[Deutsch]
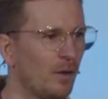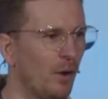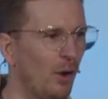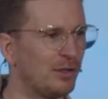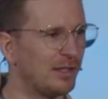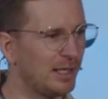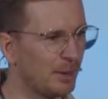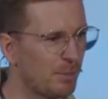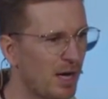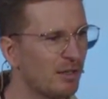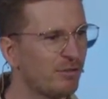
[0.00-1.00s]
unser
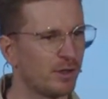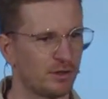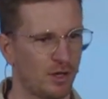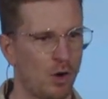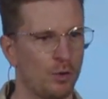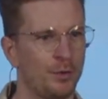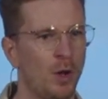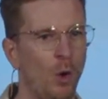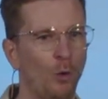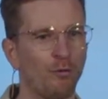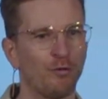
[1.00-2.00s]
Leben anvertrauen
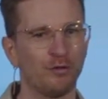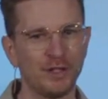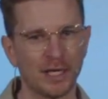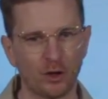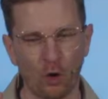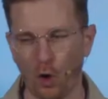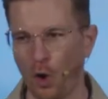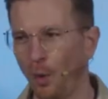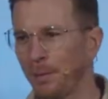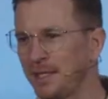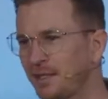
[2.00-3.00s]
und wir
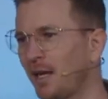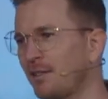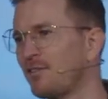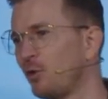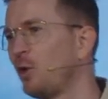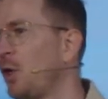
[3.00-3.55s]
kommen dann zu der